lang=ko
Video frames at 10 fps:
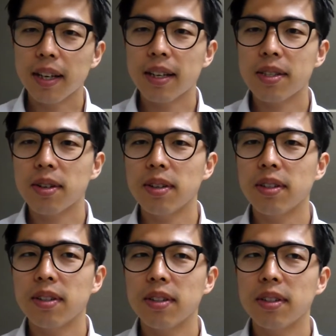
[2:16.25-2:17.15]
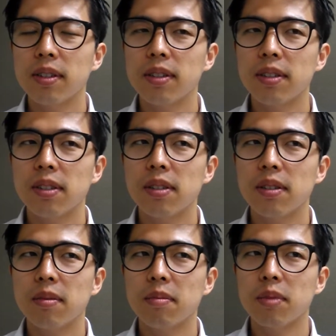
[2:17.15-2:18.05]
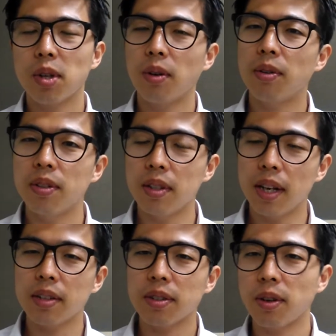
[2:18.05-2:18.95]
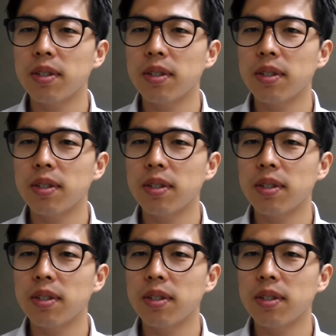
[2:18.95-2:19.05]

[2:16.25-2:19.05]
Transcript: 근데 저는 예를